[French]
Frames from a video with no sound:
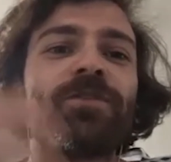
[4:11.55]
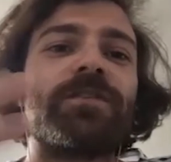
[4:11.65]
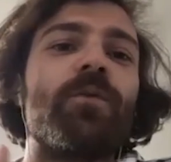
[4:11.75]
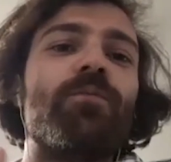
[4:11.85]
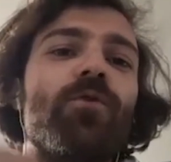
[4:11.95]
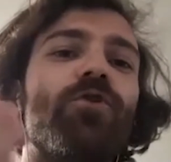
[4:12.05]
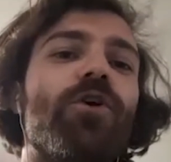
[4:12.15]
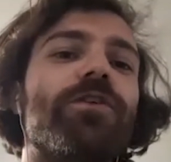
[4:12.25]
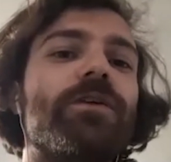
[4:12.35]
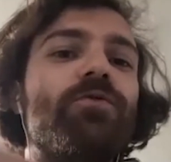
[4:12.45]
On était en,
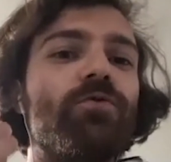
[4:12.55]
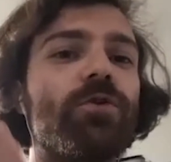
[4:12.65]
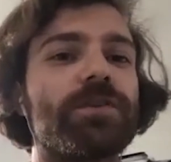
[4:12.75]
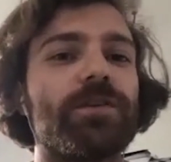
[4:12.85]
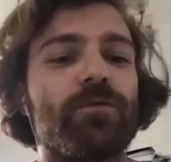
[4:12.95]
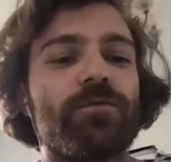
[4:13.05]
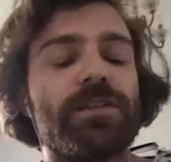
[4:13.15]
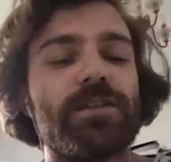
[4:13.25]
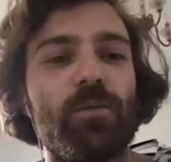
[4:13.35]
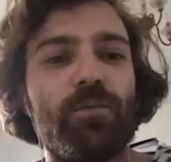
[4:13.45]
dehors des cours, on
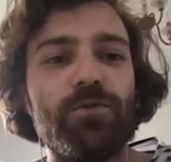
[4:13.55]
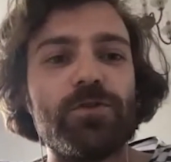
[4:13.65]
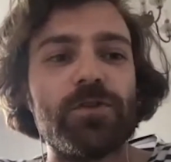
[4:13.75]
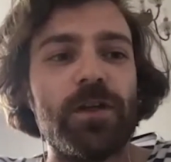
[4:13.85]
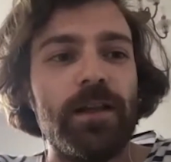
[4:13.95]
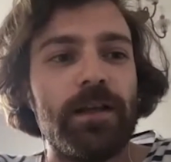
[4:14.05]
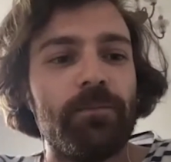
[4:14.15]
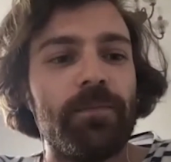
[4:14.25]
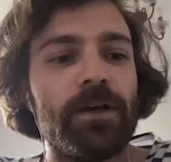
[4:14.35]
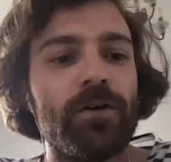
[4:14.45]
faisait ça en plus.
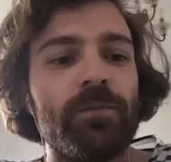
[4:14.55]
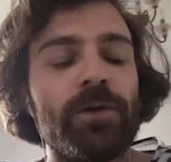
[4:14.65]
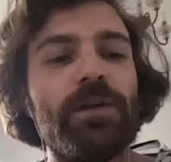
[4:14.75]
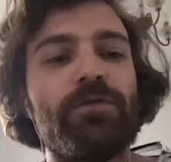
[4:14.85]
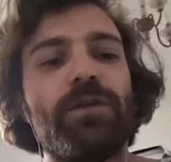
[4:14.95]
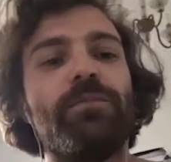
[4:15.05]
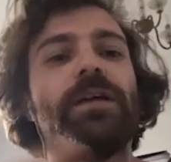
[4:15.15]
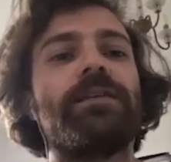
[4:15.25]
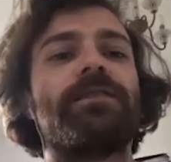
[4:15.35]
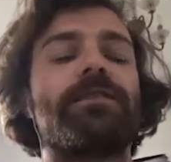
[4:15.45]
Mais, euh, mais oui, le film,
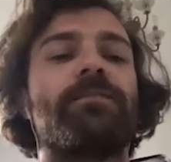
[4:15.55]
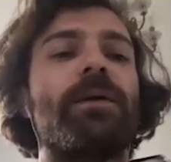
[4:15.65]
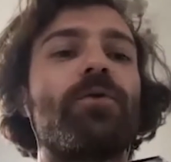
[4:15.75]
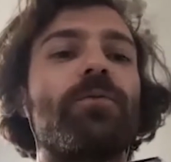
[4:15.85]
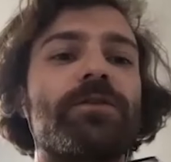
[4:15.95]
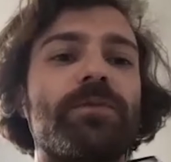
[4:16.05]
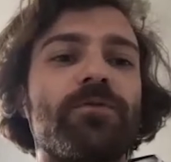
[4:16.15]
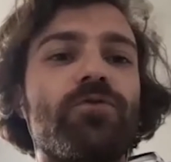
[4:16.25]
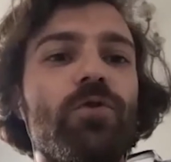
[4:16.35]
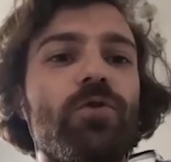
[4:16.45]
c'était ma première
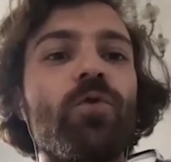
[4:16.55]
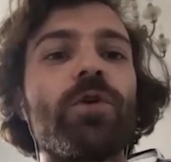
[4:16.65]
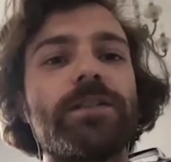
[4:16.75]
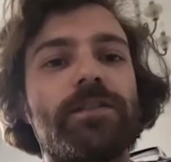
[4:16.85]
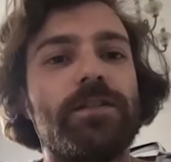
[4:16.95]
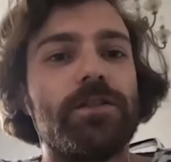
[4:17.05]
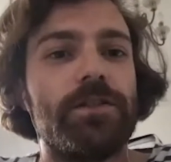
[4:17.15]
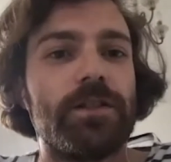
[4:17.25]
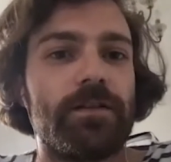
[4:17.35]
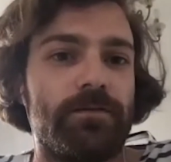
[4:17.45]
expérience de long récit, je
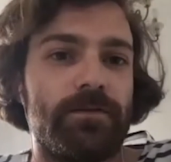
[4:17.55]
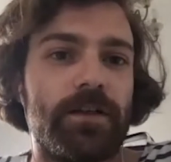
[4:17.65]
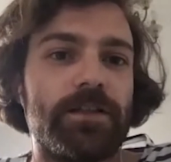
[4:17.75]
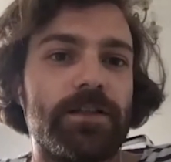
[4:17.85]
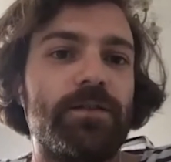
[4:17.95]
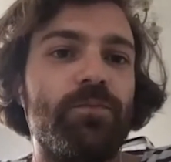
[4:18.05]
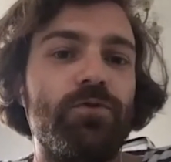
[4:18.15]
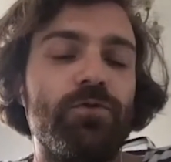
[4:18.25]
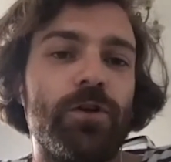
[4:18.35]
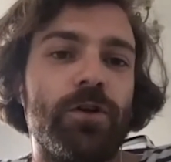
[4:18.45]
dirais, un récit de
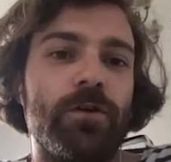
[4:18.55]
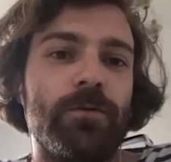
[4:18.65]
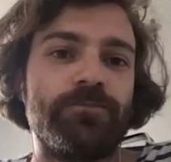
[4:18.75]
plus d'une heure.